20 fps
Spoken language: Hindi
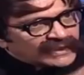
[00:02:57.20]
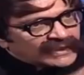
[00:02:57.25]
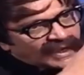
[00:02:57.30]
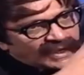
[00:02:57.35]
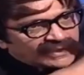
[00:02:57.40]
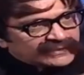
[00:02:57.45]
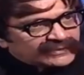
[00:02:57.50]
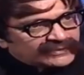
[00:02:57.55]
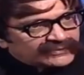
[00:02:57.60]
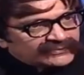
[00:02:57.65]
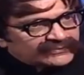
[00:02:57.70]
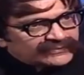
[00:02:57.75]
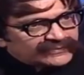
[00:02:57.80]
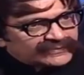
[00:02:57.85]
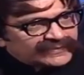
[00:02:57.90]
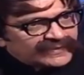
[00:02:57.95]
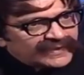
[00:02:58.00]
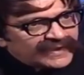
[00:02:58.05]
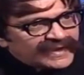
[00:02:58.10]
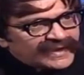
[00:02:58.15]
तलाक दे दूंगा
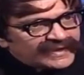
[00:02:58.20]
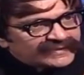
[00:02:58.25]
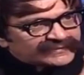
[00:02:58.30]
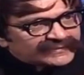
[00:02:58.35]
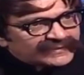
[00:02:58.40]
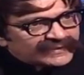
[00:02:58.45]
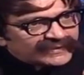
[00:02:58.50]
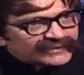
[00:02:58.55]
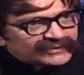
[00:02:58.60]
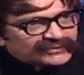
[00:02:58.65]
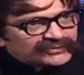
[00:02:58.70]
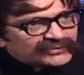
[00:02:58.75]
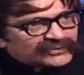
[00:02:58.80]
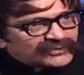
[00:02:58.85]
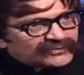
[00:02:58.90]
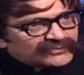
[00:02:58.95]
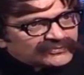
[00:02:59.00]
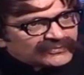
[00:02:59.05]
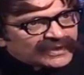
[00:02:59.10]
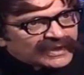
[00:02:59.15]
ऐसे नहीं
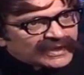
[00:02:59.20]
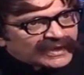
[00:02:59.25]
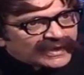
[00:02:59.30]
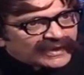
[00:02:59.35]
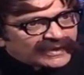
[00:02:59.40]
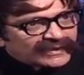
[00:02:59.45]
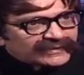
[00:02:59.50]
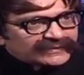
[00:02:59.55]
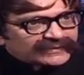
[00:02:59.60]
छोड़ूंगा